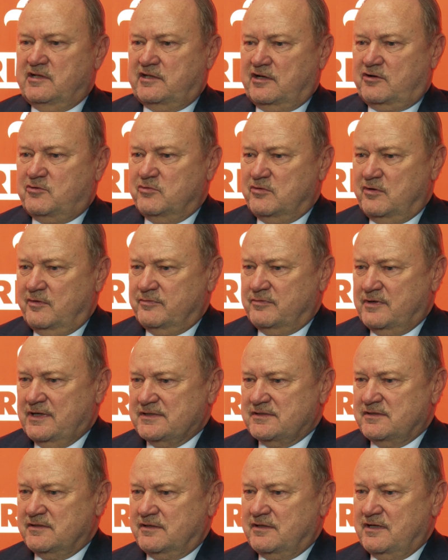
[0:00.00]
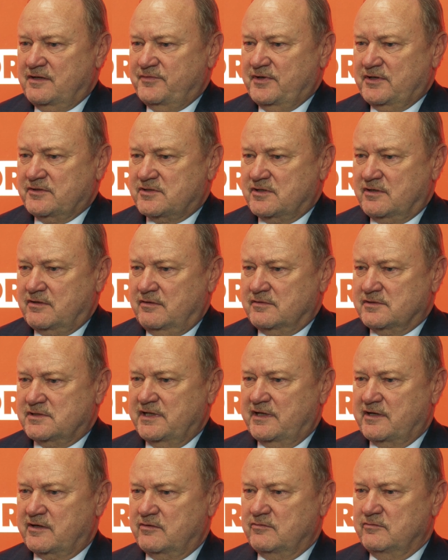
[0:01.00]
atakują własnych największych
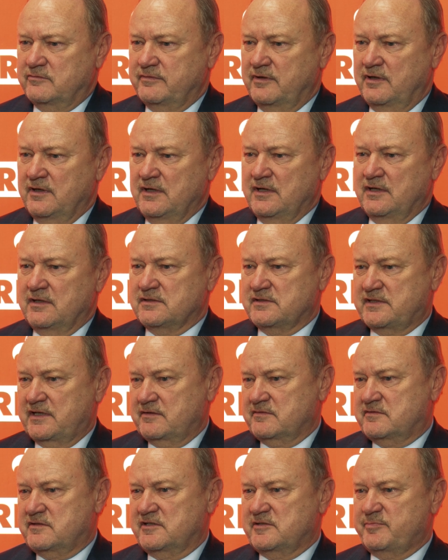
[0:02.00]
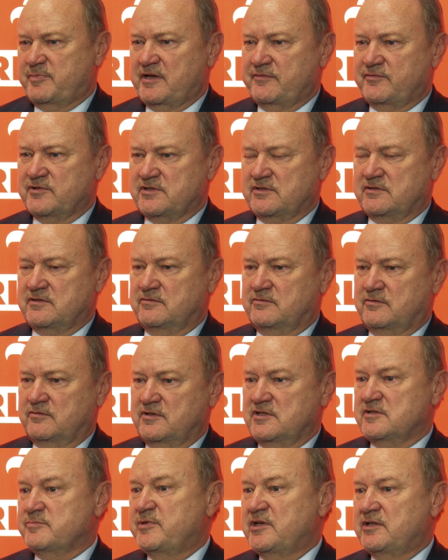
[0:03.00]
koncernów, zdając sobie sprawę, że są to
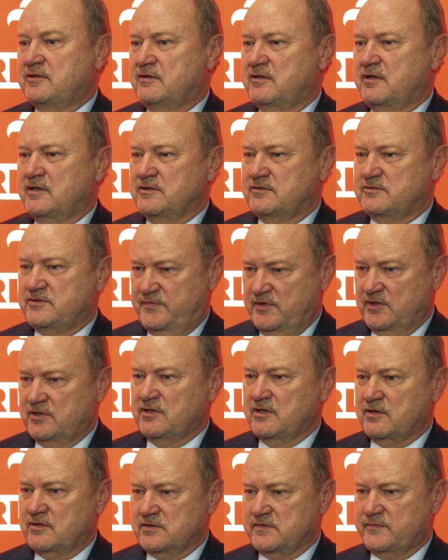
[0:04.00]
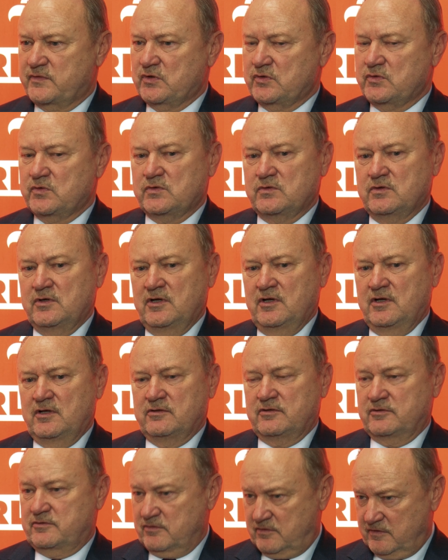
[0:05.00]
niezbędne dźwignie rozwoju.
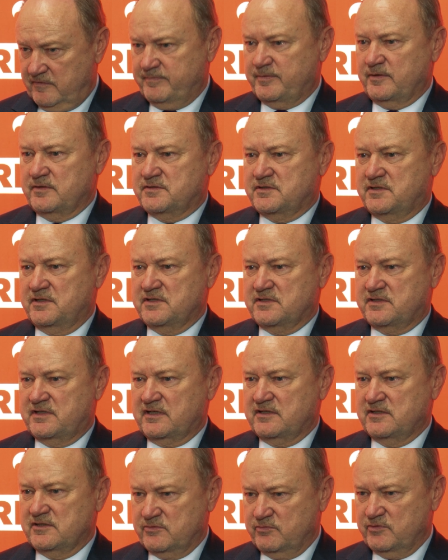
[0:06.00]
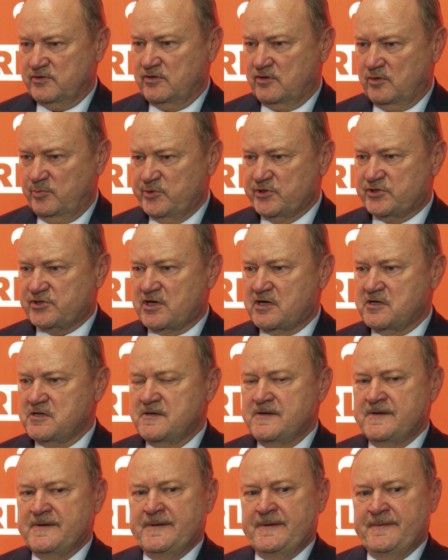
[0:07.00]
To tylko w Polsce jest taki zły
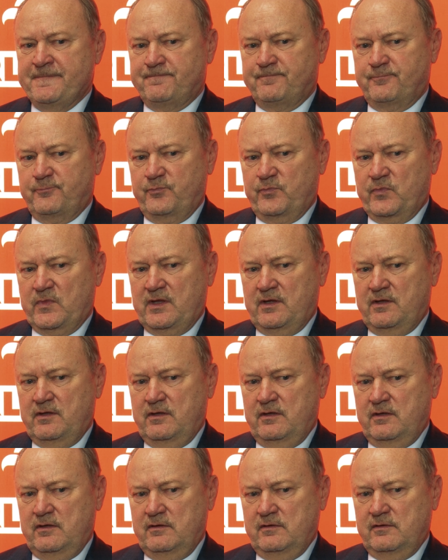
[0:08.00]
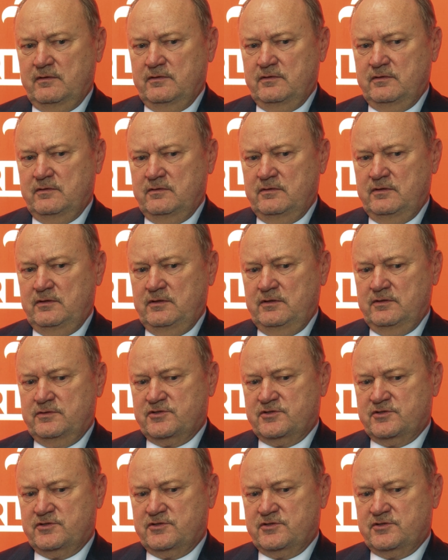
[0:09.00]
obyczaj. Mm, I, i